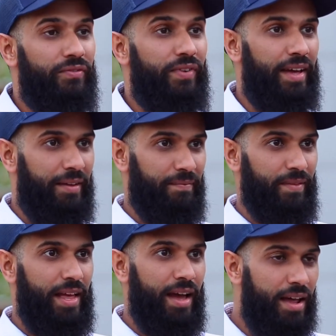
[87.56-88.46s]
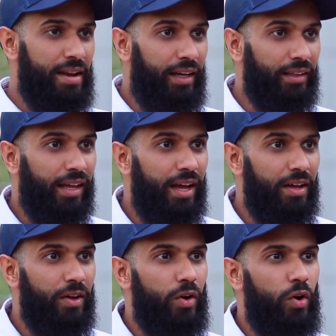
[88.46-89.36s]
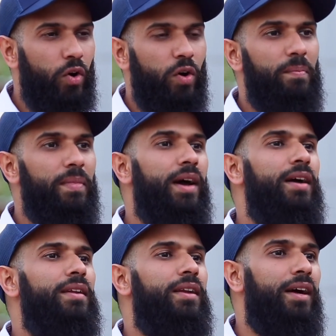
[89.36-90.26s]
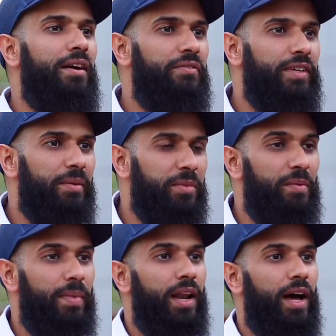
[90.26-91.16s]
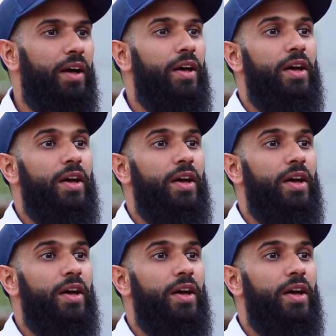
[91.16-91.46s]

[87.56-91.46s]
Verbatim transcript: فأهل العطاء هم أهل العافية من البلاء